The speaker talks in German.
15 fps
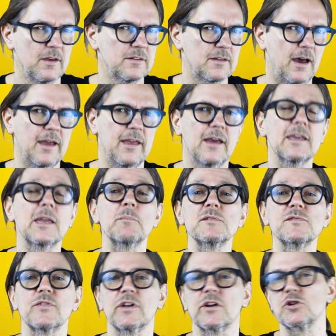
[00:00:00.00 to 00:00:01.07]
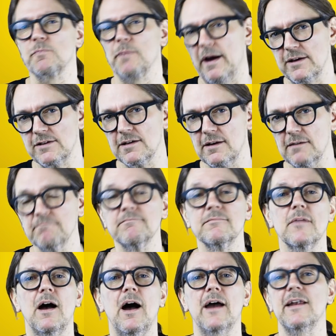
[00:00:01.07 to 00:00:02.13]
Daher gibt es für den Speicher
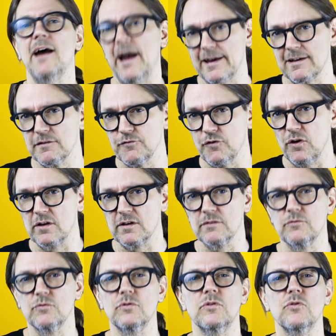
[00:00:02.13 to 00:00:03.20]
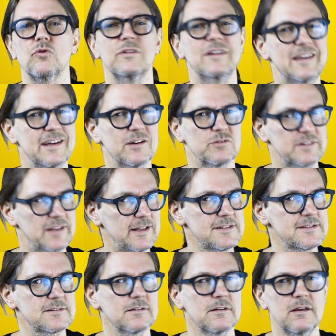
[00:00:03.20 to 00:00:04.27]
eine eigene Folge. Und hier und
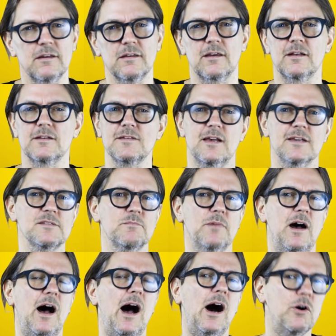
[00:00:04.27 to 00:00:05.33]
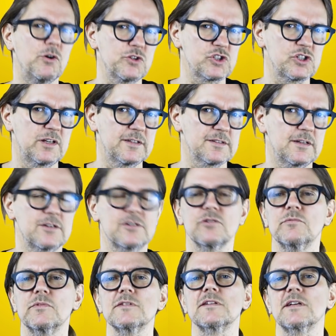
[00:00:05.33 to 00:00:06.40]
jetzt geht es erstmal ausschließlich
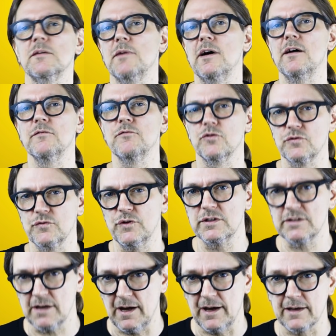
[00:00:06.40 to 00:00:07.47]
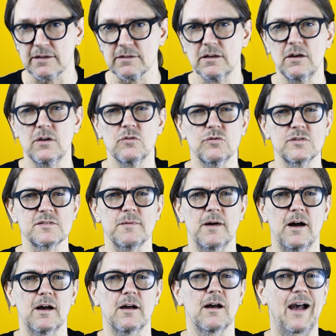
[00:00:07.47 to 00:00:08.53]
um das Thema Photovoltaik. Und
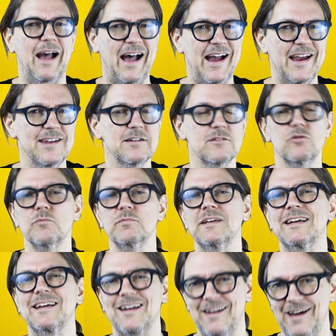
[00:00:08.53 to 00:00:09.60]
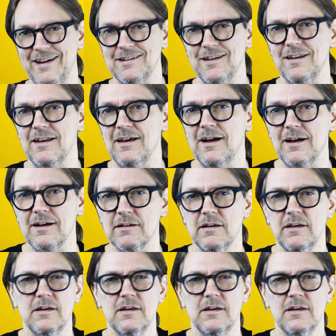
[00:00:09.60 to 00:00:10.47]
zwar rein um die Kleinanlagen.